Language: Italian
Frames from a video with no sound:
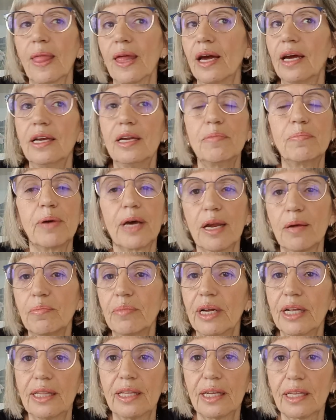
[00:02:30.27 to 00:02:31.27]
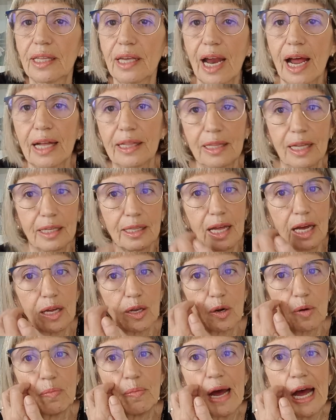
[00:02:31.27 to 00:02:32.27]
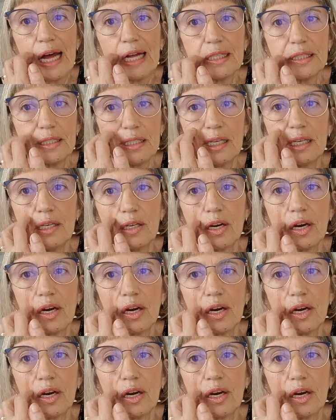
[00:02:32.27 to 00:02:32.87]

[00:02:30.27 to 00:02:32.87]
è liberamente tratta dai romanzi,